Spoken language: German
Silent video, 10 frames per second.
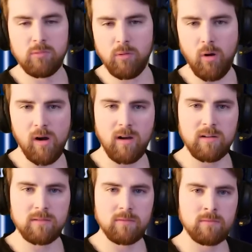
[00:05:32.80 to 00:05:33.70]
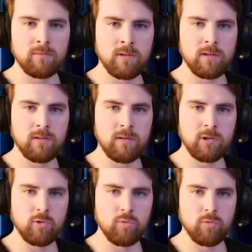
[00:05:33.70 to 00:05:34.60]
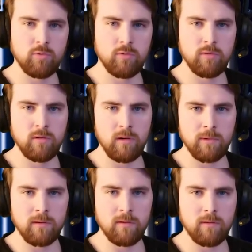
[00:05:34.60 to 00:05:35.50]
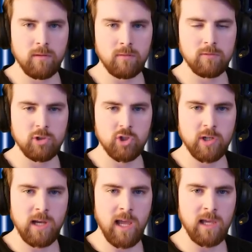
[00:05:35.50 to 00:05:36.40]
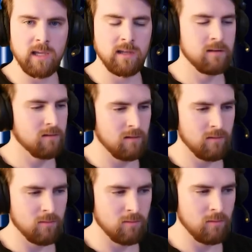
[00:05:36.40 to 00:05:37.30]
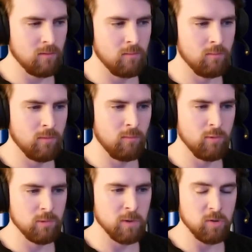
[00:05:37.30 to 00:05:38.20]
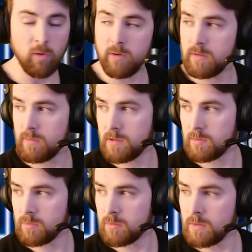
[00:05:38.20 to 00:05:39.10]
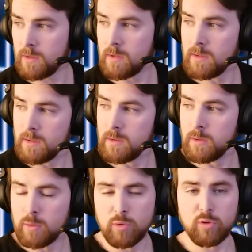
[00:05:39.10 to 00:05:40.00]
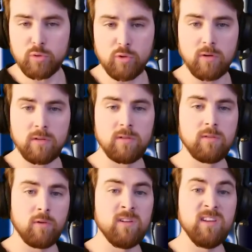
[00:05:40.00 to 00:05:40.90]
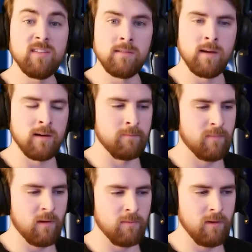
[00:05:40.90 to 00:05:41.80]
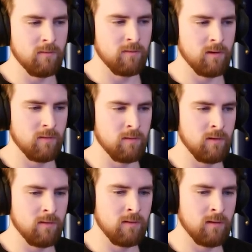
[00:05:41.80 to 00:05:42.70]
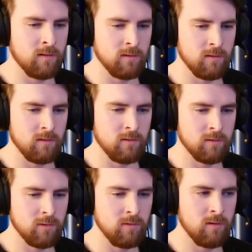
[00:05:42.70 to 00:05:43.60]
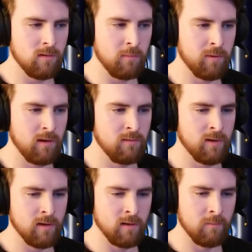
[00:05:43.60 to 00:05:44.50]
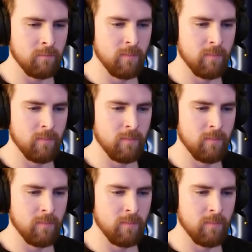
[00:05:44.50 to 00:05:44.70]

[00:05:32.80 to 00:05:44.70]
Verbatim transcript: ja, so nicht, nicht schön, aber auch nicht schlecht. Also so, so, eine, so ein Mischmasch. Und heute ist wieder so Sonne, Sonne ist da. Auf jeden Fall, Sonne ist da. Schönes Aprilwetter.